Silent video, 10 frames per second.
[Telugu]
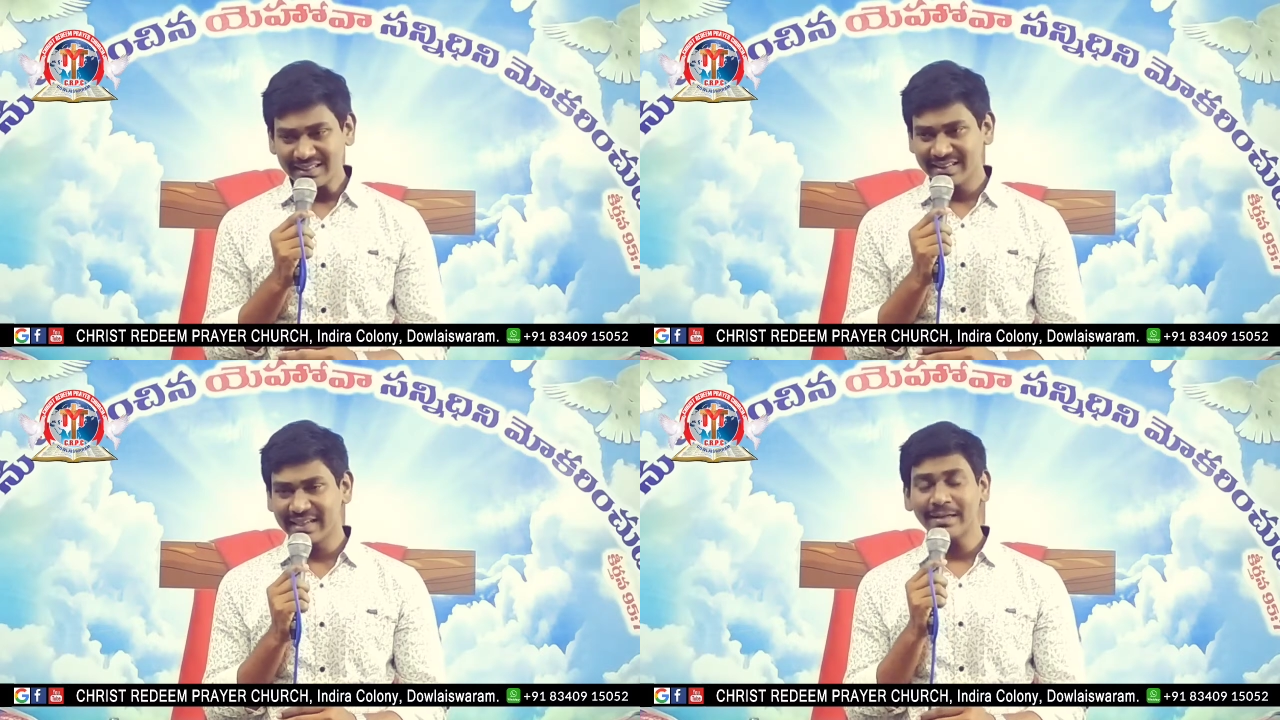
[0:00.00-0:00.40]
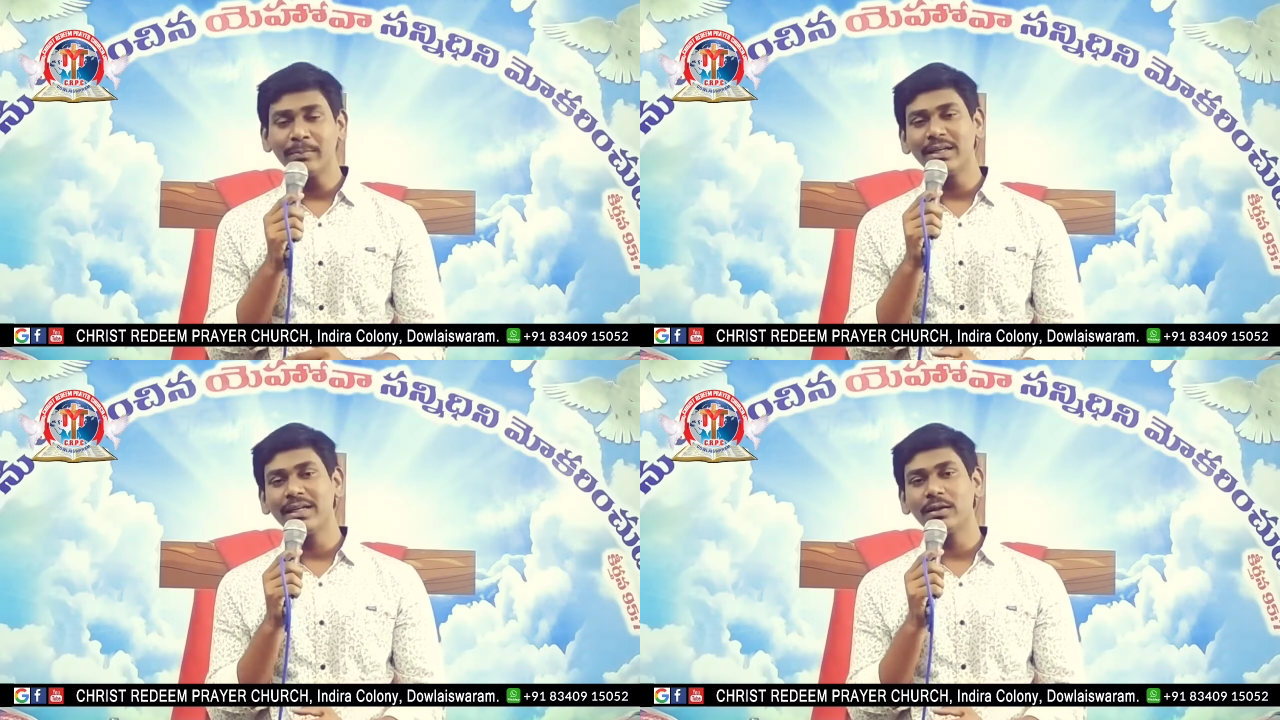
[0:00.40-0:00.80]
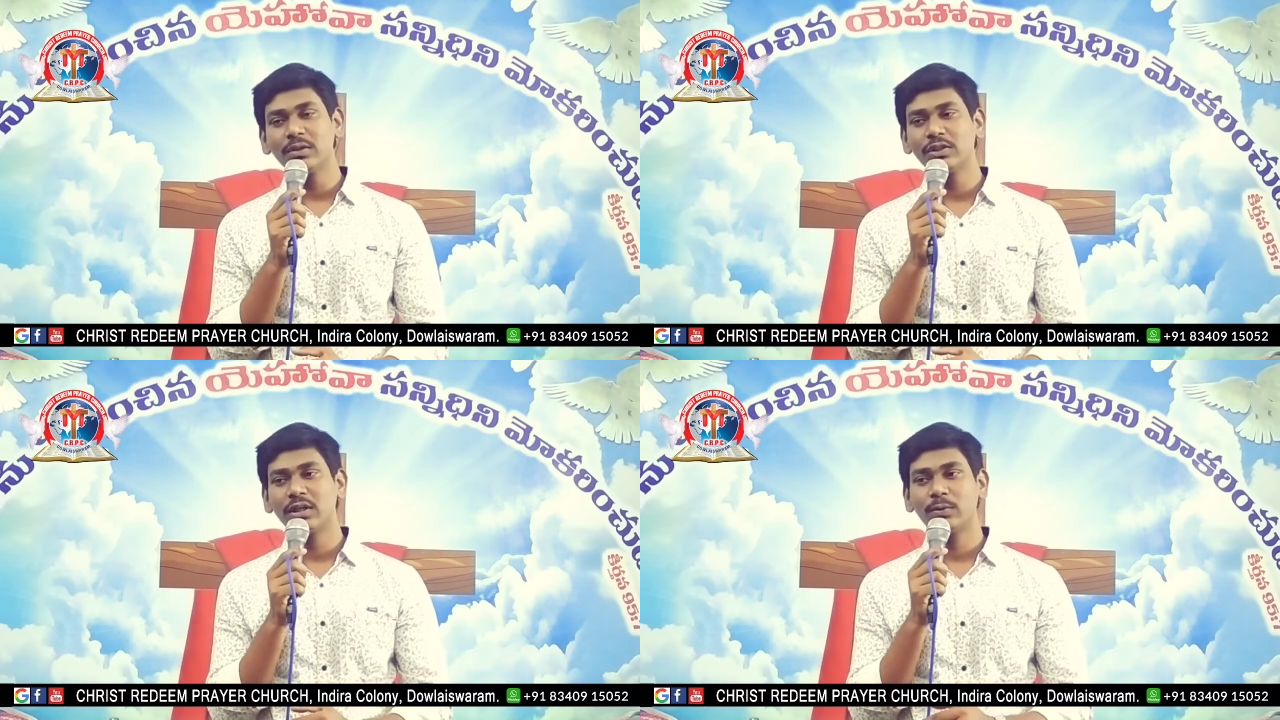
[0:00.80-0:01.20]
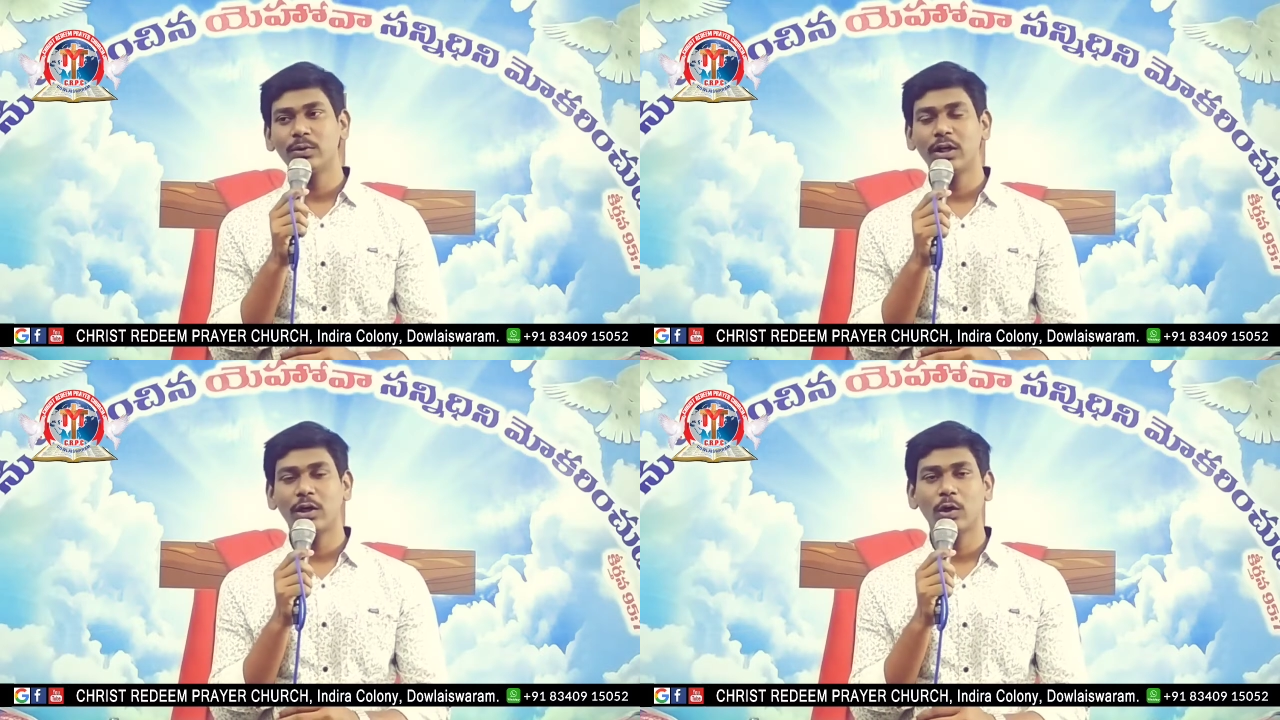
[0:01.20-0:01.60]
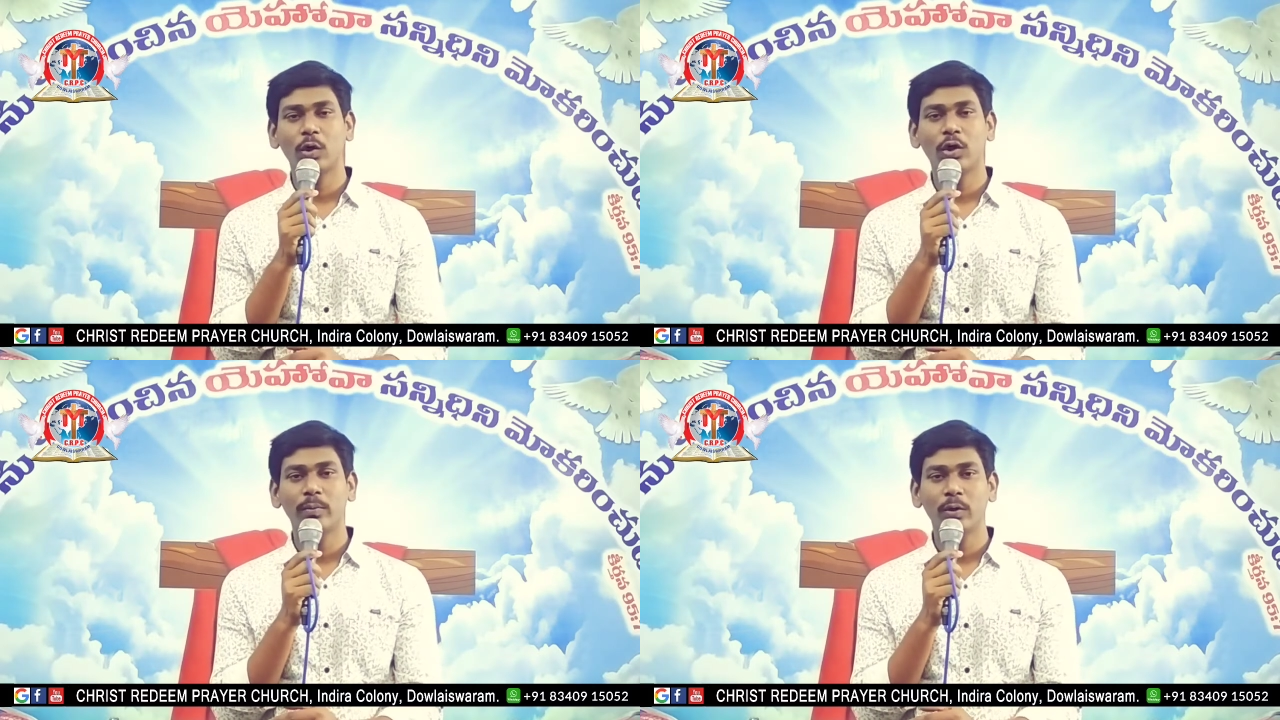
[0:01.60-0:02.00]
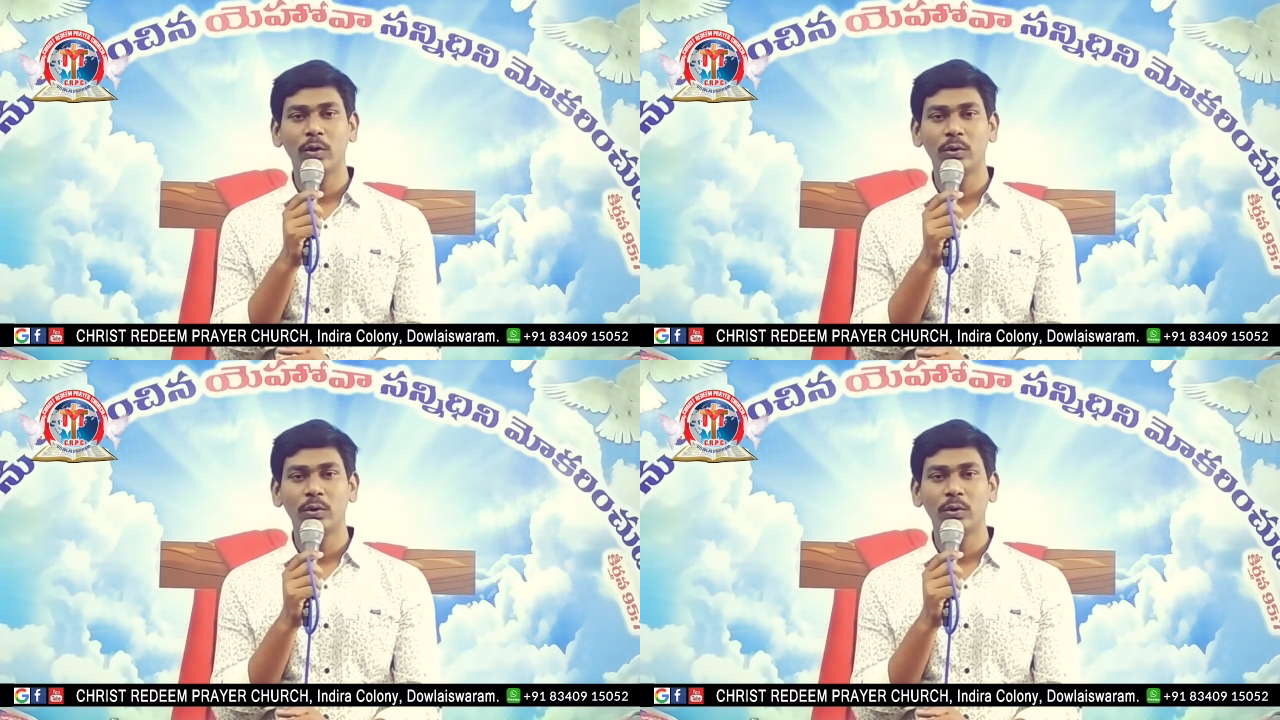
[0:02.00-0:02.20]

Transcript: దిగంబరిగా వచ్చావు యొక్క లోకంలో